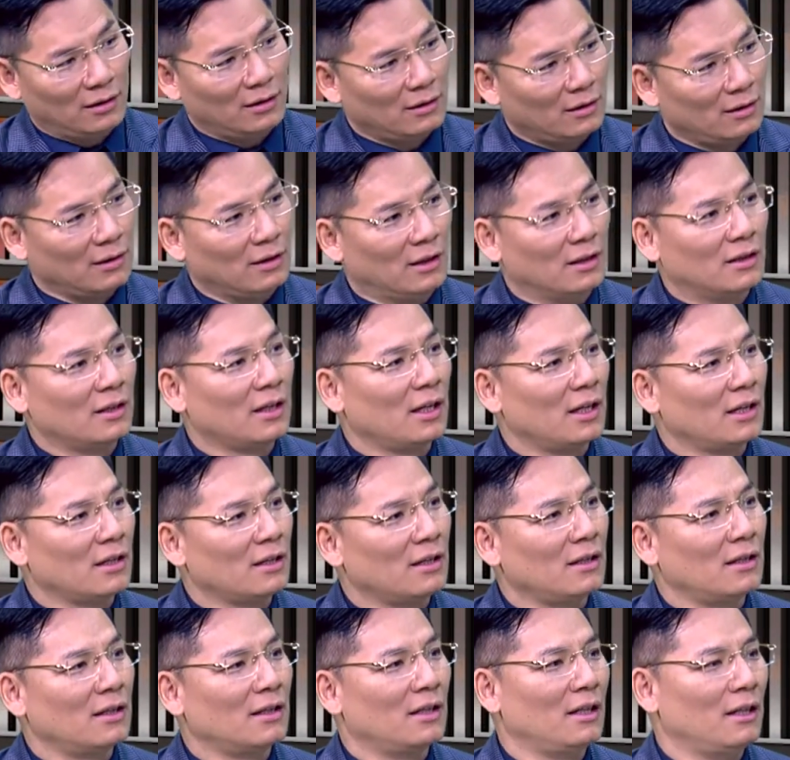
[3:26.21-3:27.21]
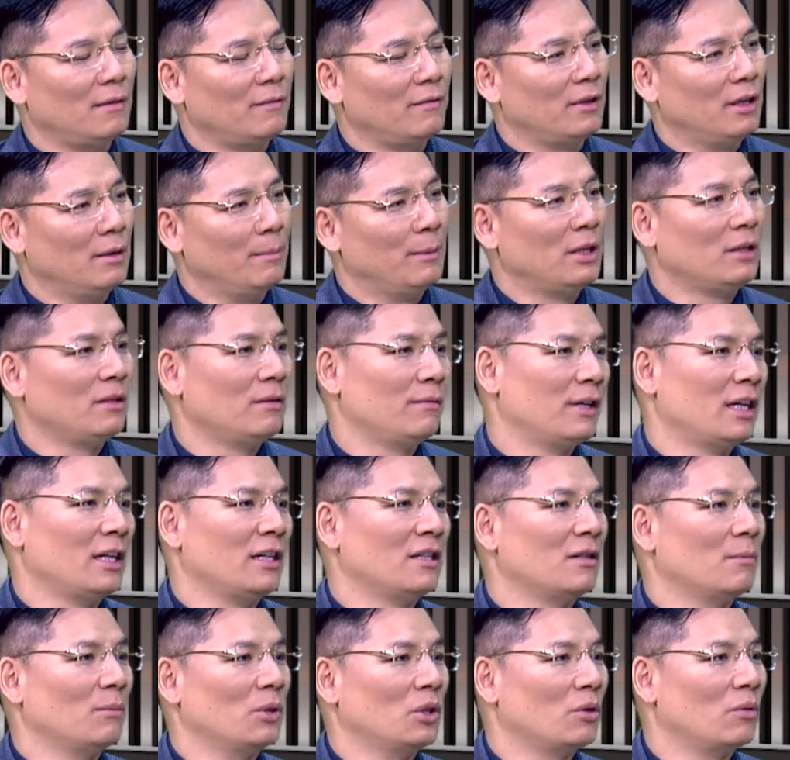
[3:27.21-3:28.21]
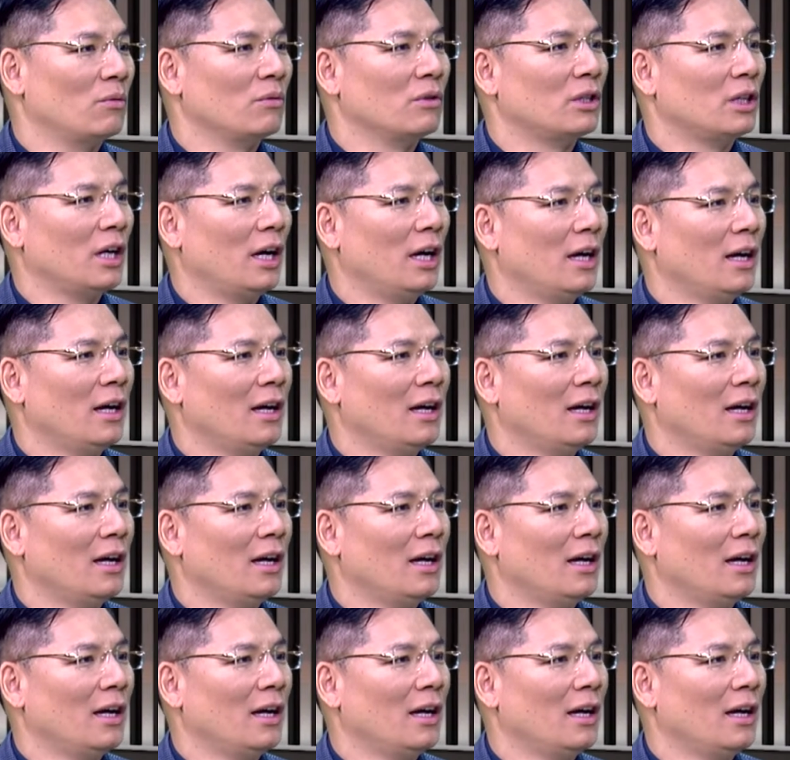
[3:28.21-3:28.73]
你这个是里里面是放了什么东西。